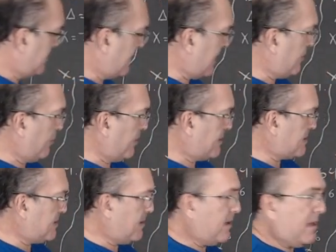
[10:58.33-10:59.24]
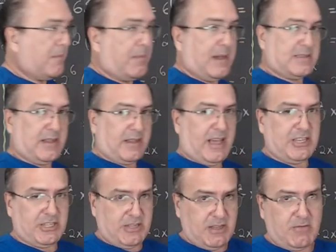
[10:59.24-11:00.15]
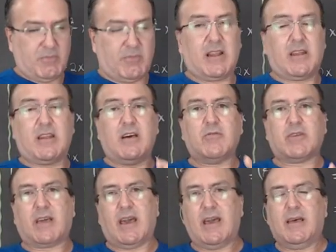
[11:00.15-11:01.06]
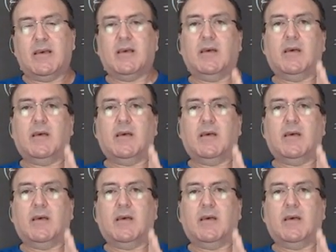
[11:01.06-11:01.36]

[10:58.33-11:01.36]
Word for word: dá 2. Mas a questão, ela não quer